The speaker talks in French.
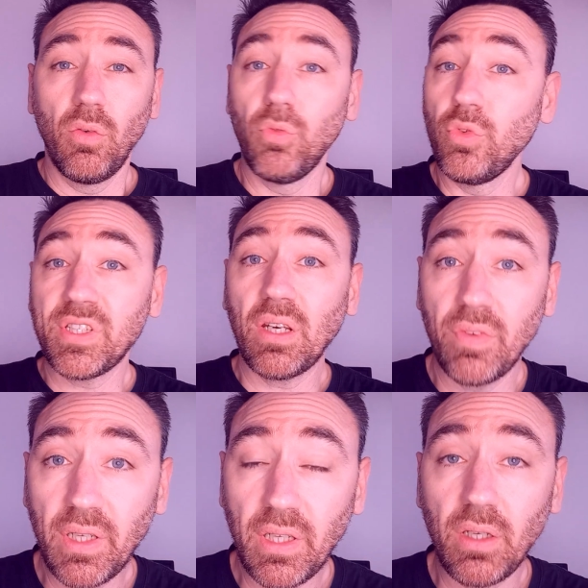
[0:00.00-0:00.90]
Vous le
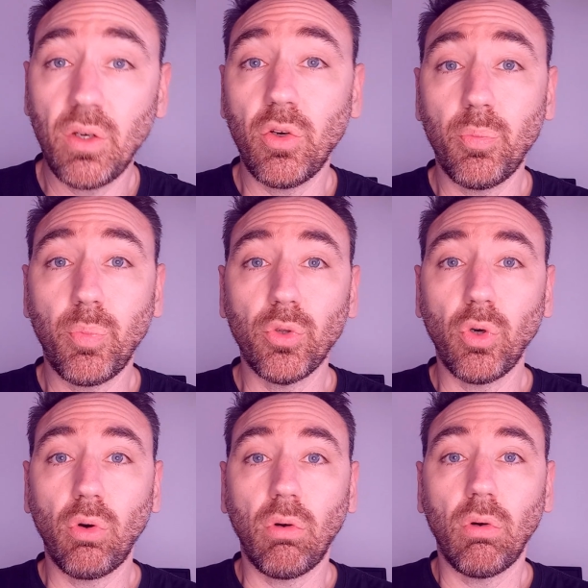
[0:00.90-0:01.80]
savez, euh,
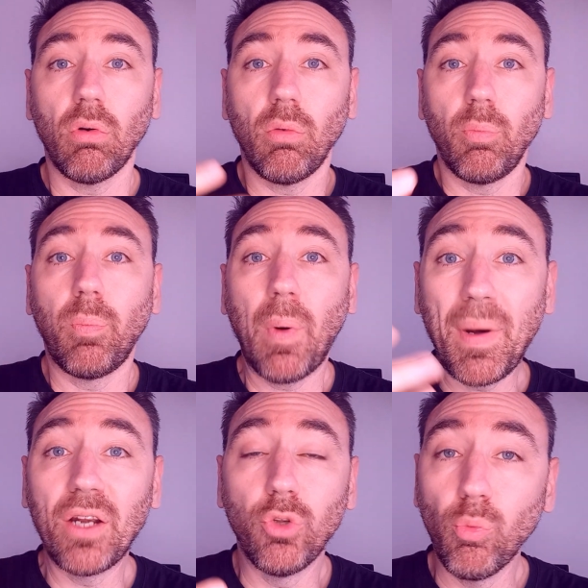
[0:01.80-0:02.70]
pendant pas
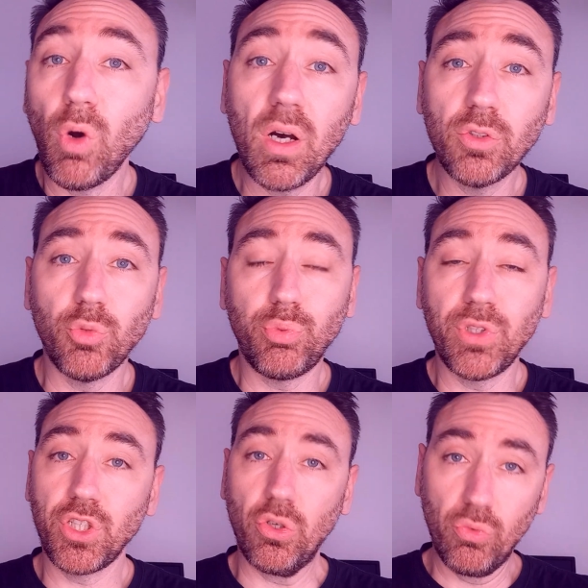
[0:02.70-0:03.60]
mal de mois, hein, depuis
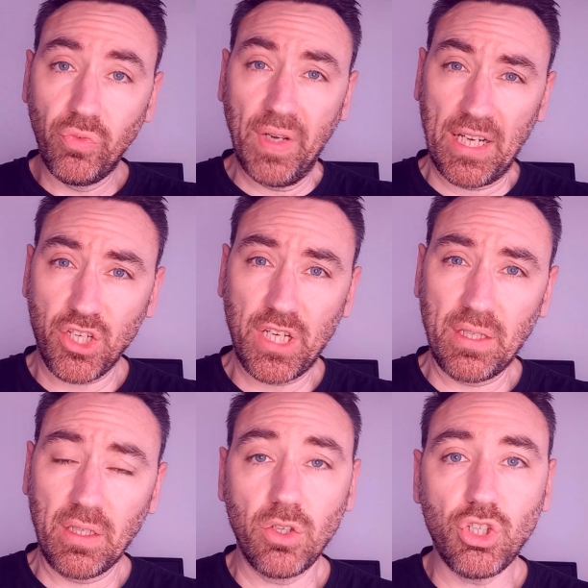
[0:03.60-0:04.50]
que j'ai ouvert la
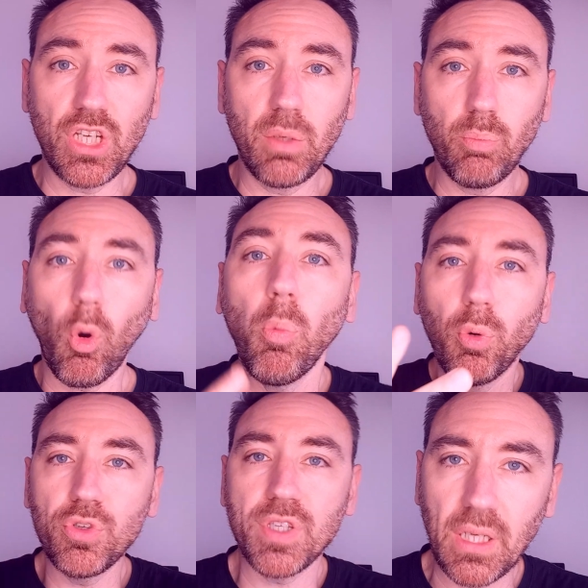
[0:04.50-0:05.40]
chaîne, j'ai
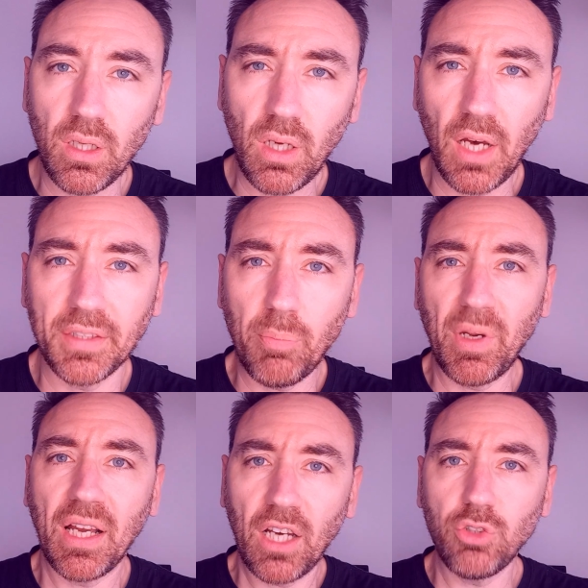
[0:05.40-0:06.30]
proposé un
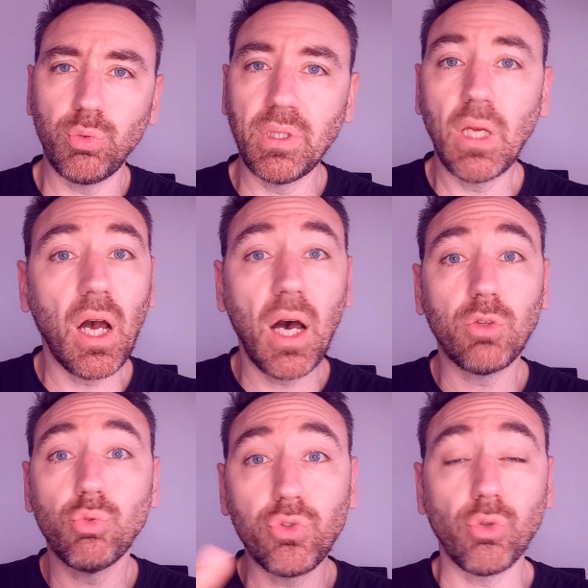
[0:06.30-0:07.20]
appel gratuit à
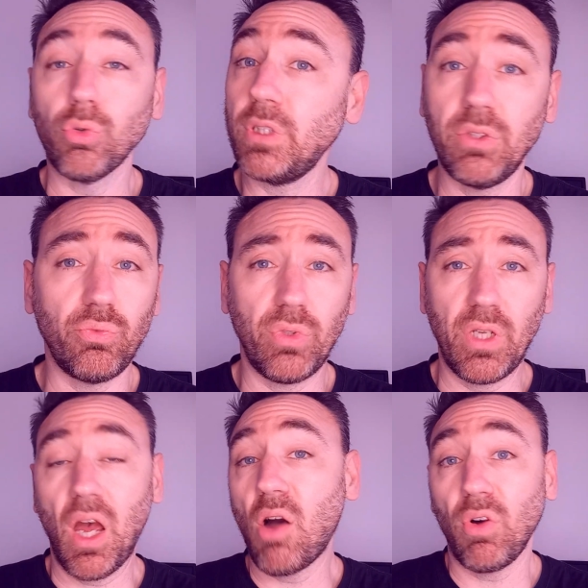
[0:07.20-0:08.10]
tous ceux qui
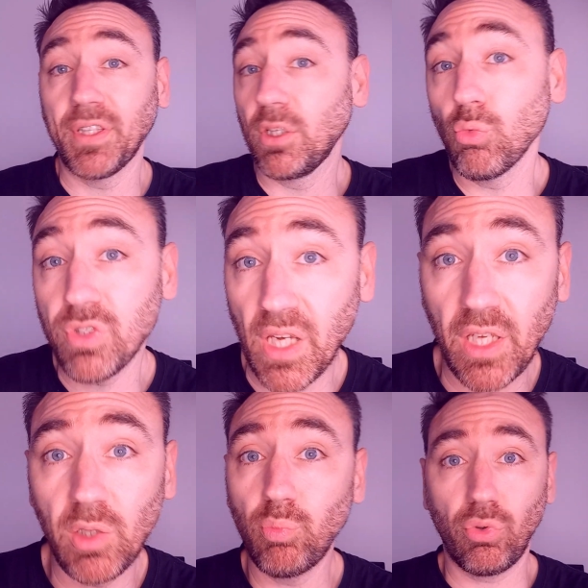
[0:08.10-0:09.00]
voulaient avoir des
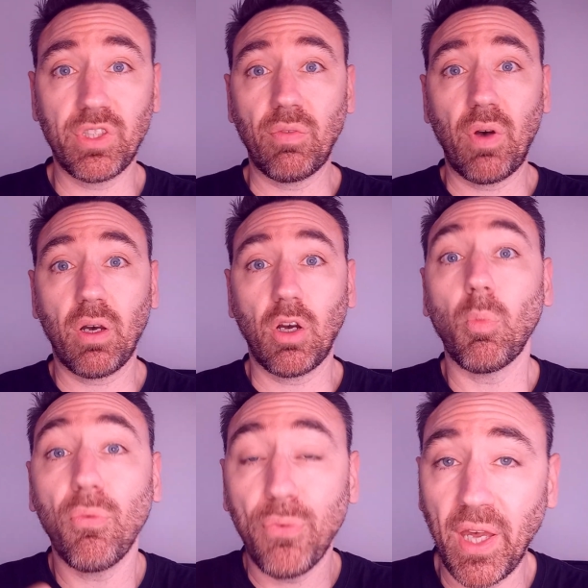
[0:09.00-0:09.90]
conseils pour savoir
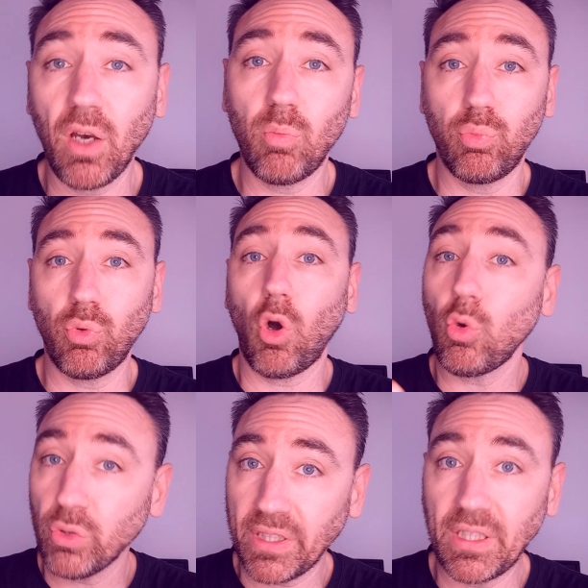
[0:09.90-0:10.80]
comment faire, pour
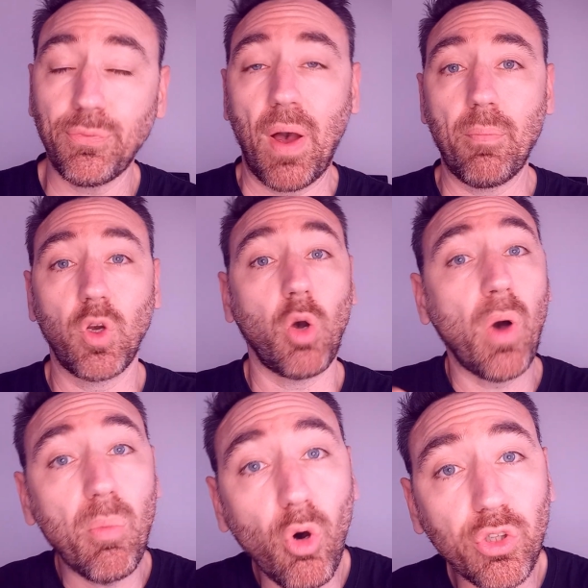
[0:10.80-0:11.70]
rencontrer des femmes, comment
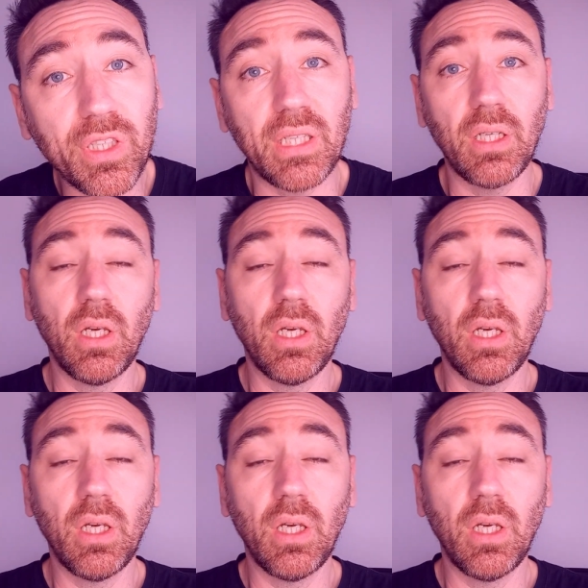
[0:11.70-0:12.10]
aborder,